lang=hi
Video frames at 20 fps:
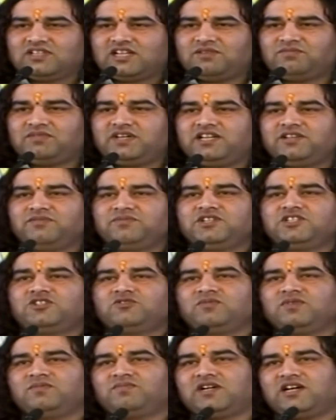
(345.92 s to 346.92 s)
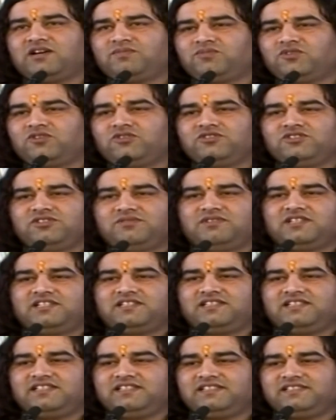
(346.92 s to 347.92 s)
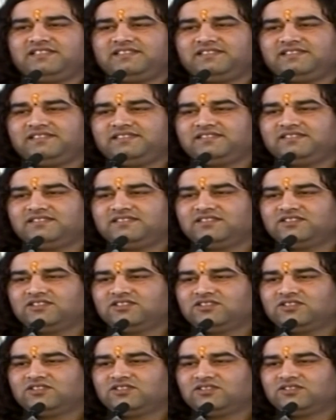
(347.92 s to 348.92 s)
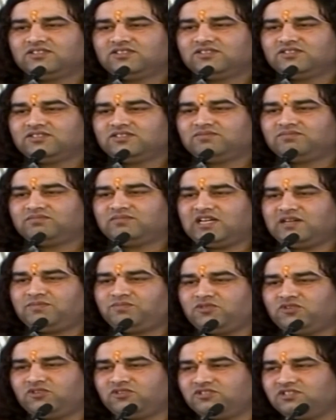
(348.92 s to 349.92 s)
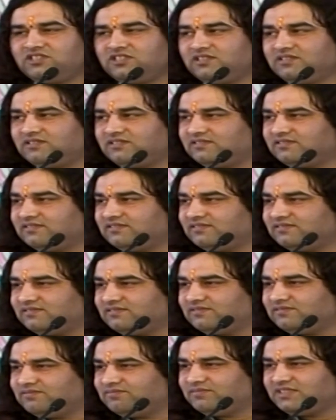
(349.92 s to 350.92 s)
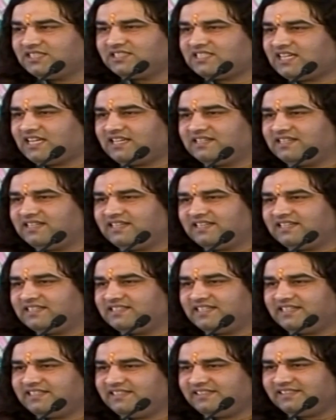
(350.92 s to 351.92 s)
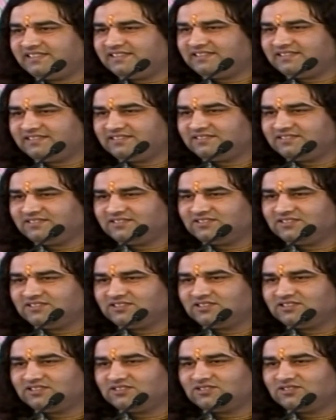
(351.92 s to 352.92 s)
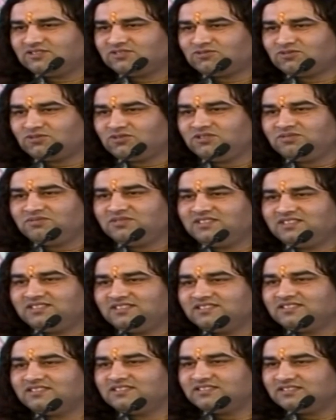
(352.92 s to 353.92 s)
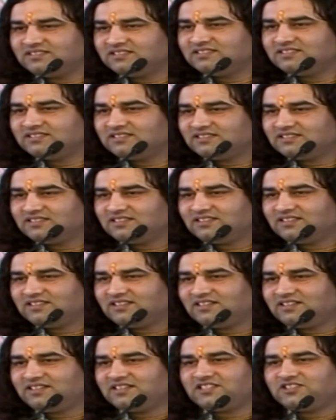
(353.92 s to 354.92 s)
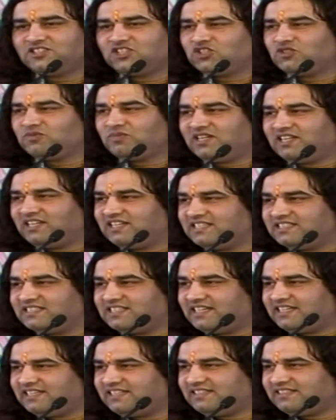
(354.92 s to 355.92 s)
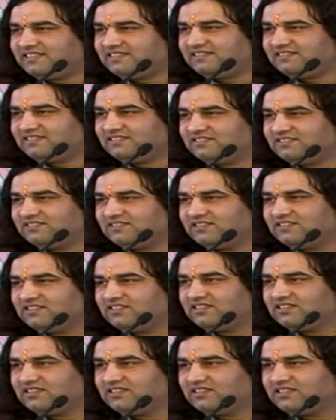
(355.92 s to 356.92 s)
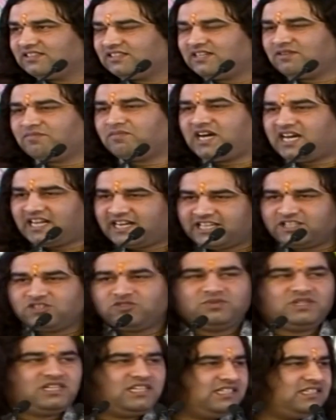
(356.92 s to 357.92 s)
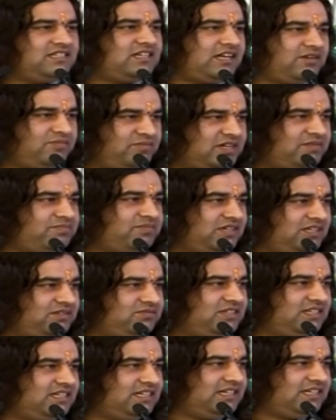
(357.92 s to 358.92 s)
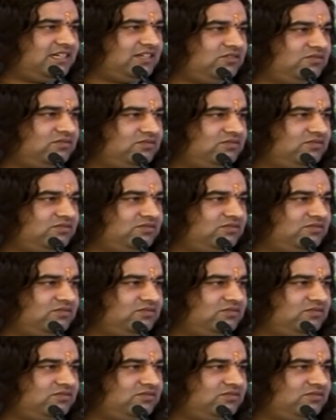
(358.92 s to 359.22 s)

हमारे बीच में महापौर जी बैठी हैं महापौर जी भी शायद नहीं ले जाएंगे सुई भी न जजमान ले जाएगा न महाराज भी ले जा मैं अपनी भी कह रहा